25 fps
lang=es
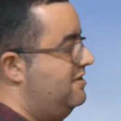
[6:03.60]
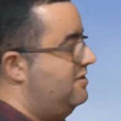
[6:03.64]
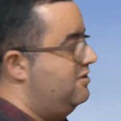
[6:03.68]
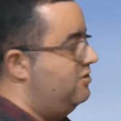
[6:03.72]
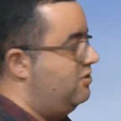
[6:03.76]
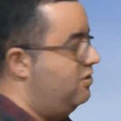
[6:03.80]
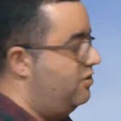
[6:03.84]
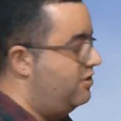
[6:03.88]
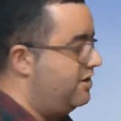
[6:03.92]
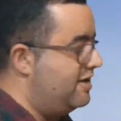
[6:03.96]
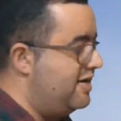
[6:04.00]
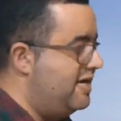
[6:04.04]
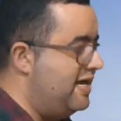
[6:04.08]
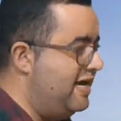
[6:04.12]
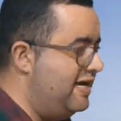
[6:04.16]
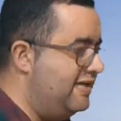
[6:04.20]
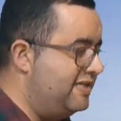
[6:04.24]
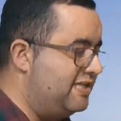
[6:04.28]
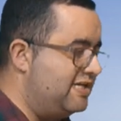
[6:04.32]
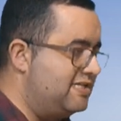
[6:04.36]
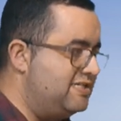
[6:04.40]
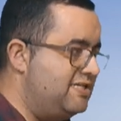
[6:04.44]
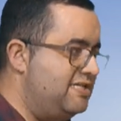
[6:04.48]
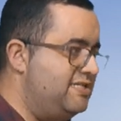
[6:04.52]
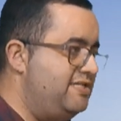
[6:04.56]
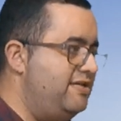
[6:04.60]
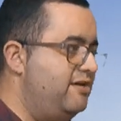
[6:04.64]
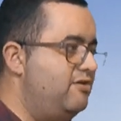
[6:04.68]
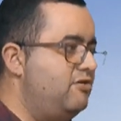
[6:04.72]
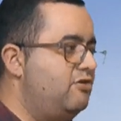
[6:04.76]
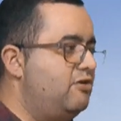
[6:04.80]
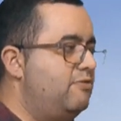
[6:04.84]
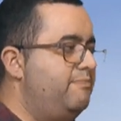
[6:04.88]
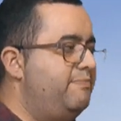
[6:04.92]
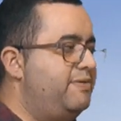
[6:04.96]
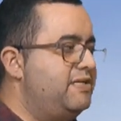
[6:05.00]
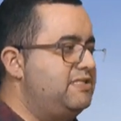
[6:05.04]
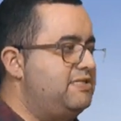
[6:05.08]
Jornada de transición
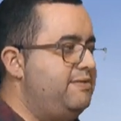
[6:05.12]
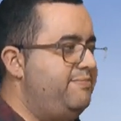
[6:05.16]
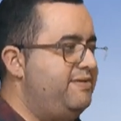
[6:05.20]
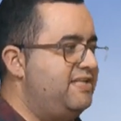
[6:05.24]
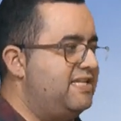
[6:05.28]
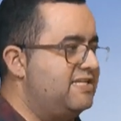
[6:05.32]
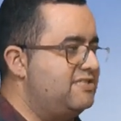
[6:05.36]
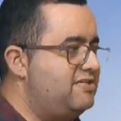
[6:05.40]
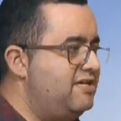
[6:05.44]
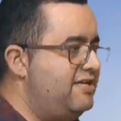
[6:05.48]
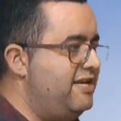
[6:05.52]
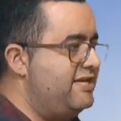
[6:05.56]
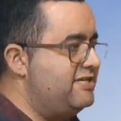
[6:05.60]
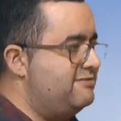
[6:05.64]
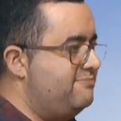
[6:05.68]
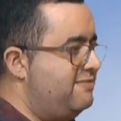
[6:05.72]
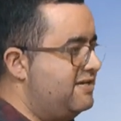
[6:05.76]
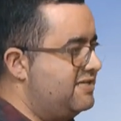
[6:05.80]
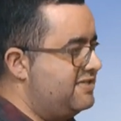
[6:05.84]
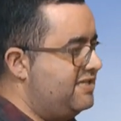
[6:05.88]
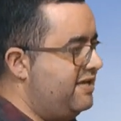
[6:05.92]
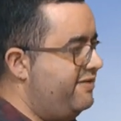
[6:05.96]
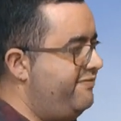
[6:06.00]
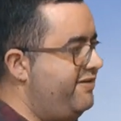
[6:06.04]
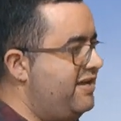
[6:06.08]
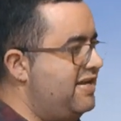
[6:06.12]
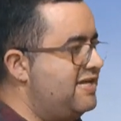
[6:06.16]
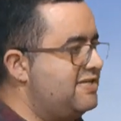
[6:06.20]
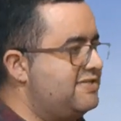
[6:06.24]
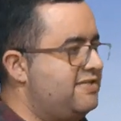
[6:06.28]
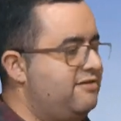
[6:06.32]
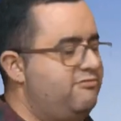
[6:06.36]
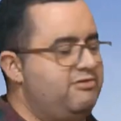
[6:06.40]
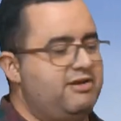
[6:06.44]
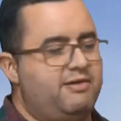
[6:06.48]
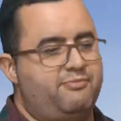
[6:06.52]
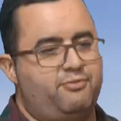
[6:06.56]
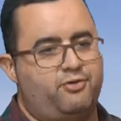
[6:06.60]
con precipitaciones más débiles de
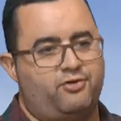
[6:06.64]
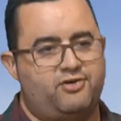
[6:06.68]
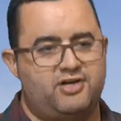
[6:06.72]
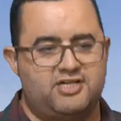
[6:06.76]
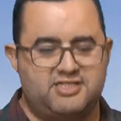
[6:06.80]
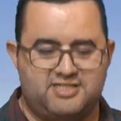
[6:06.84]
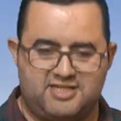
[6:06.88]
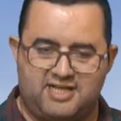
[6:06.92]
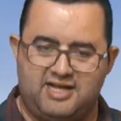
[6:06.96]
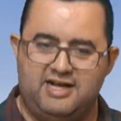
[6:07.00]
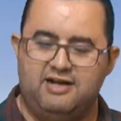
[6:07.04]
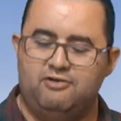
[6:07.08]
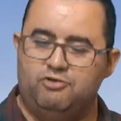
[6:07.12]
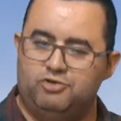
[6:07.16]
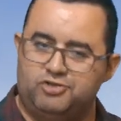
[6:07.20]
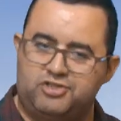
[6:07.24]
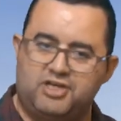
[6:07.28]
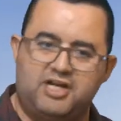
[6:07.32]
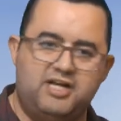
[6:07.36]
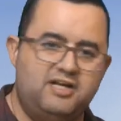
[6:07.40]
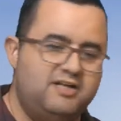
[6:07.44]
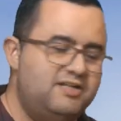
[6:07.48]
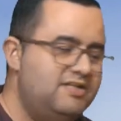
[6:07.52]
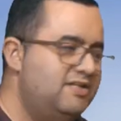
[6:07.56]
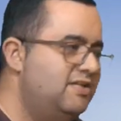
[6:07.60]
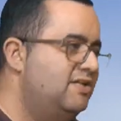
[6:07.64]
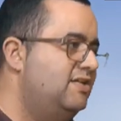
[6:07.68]
una borrasca a otra.